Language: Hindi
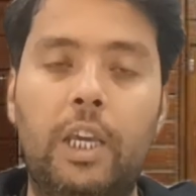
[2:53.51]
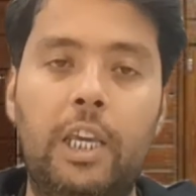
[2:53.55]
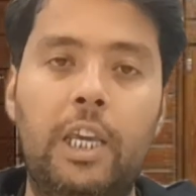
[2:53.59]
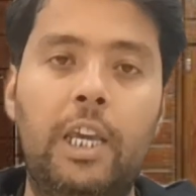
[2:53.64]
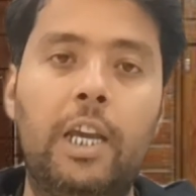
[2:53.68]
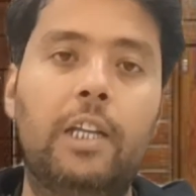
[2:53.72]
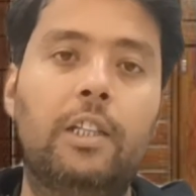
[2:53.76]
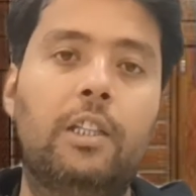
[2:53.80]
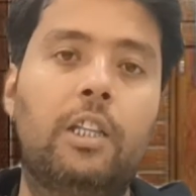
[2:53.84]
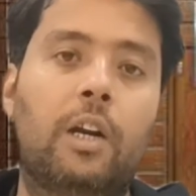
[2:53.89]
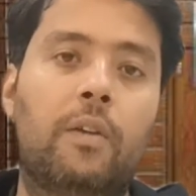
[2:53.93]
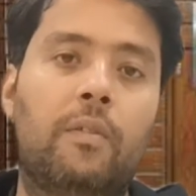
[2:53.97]

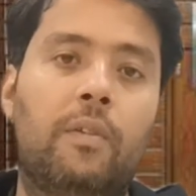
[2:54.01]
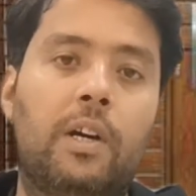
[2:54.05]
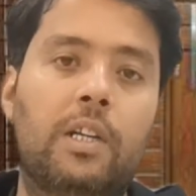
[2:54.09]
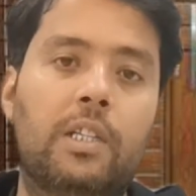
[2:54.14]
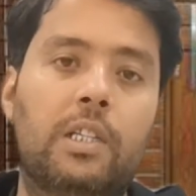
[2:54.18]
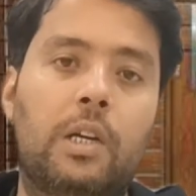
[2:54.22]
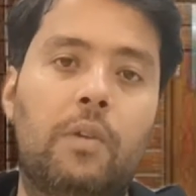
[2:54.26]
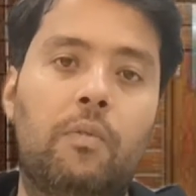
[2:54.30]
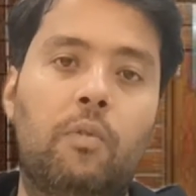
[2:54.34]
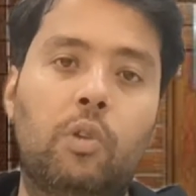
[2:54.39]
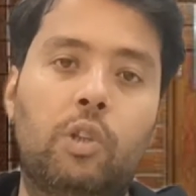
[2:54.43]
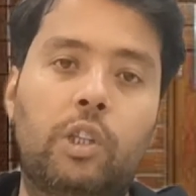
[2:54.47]
एक
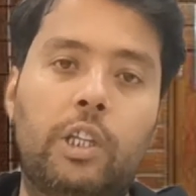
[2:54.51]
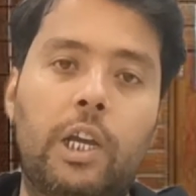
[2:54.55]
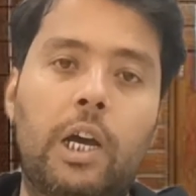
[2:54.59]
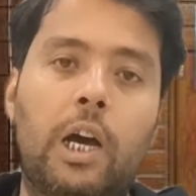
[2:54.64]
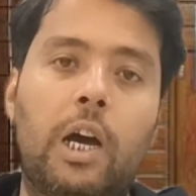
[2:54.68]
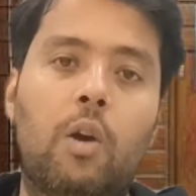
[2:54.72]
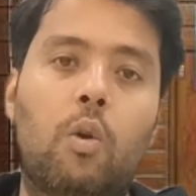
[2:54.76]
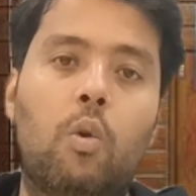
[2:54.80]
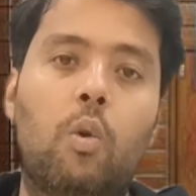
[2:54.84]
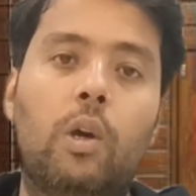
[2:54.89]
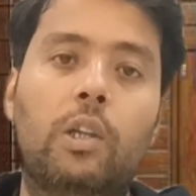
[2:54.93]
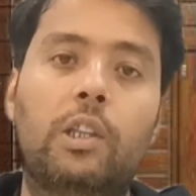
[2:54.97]
दरवाजा वो
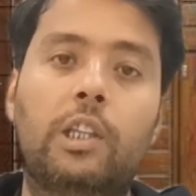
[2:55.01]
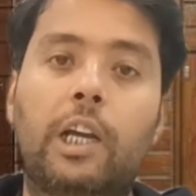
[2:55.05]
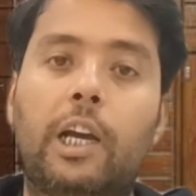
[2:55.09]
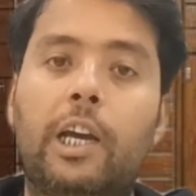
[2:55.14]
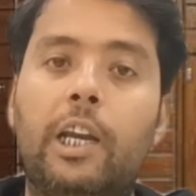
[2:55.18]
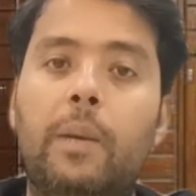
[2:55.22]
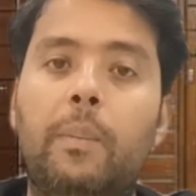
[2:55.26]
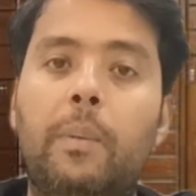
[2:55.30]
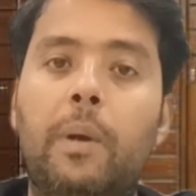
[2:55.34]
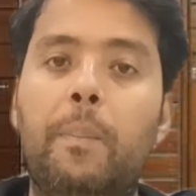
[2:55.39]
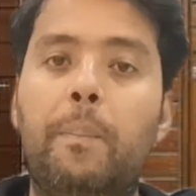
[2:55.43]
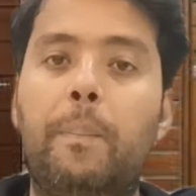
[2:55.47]
तैयार होगा
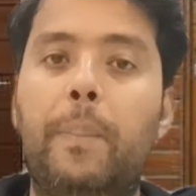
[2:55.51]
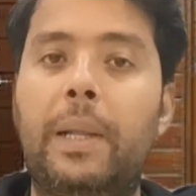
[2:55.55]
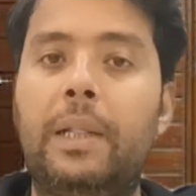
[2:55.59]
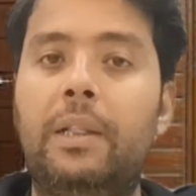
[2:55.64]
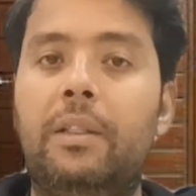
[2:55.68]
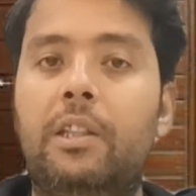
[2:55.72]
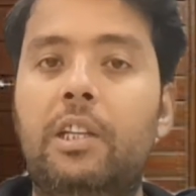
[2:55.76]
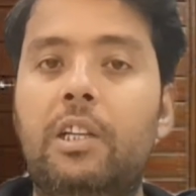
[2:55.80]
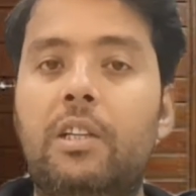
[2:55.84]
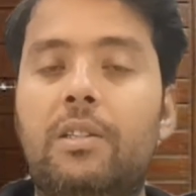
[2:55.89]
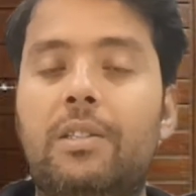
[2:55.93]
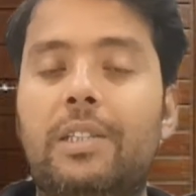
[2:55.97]
तकरीबन
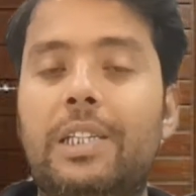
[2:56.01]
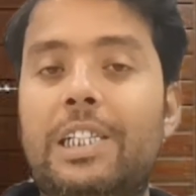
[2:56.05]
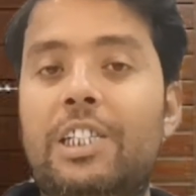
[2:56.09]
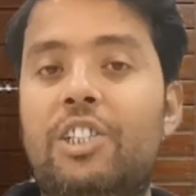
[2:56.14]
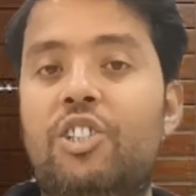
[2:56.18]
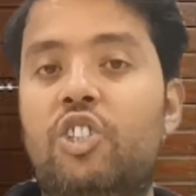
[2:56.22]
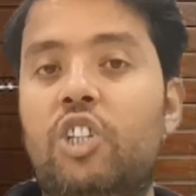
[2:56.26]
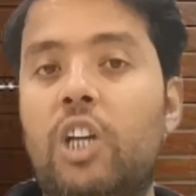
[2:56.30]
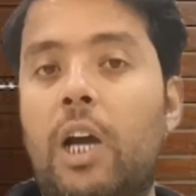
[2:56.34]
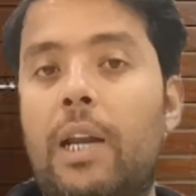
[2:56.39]
पैंतीस से